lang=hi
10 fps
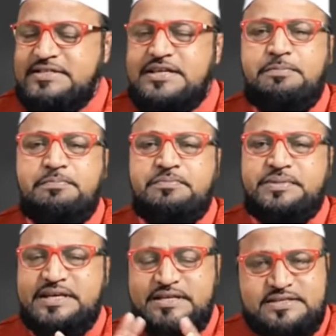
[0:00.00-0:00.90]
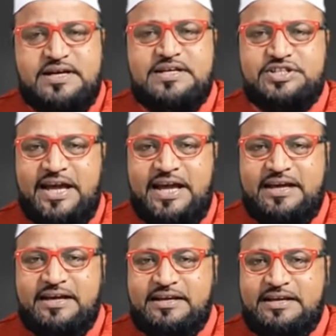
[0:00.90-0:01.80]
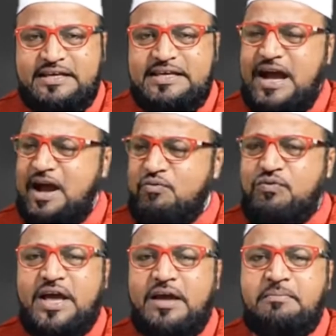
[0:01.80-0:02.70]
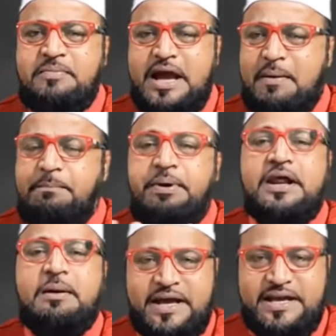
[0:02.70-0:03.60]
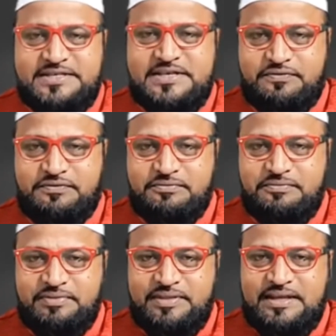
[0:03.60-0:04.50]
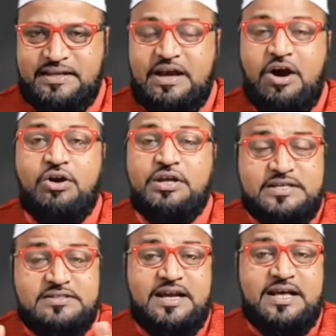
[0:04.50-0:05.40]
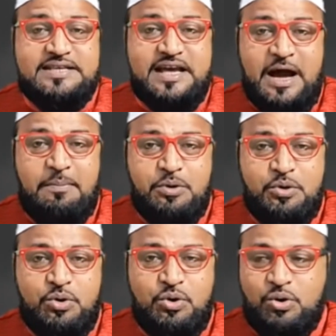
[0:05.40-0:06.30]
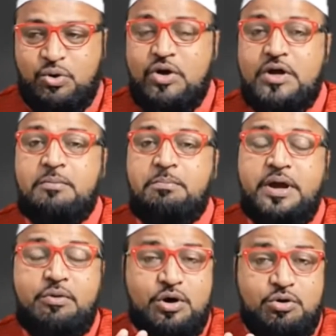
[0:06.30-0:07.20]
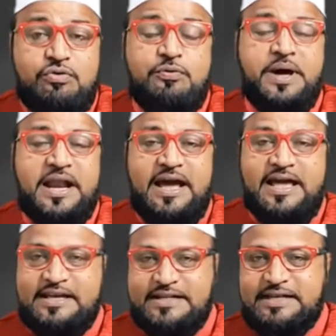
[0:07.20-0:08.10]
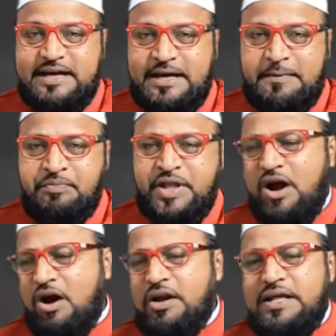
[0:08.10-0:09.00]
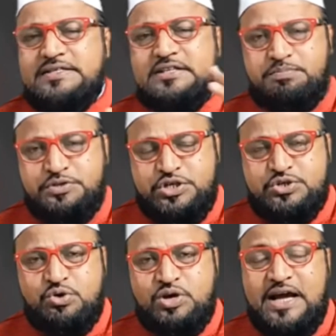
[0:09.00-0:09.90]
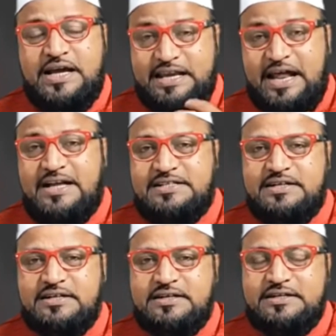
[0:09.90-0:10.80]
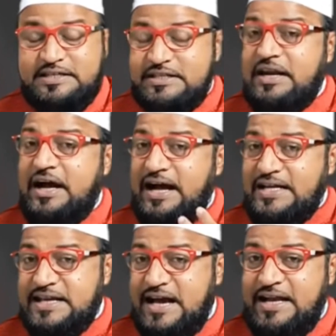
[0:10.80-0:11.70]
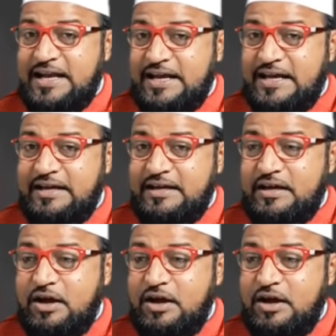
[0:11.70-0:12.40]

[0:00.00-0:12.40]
ये सब ये सच है या वहम या भ्रम है सिर्फ और किस तरह से आप लोगों को बेवकूफ बनाया जाता है और इन सब चीजों का इलाज कितना आसान है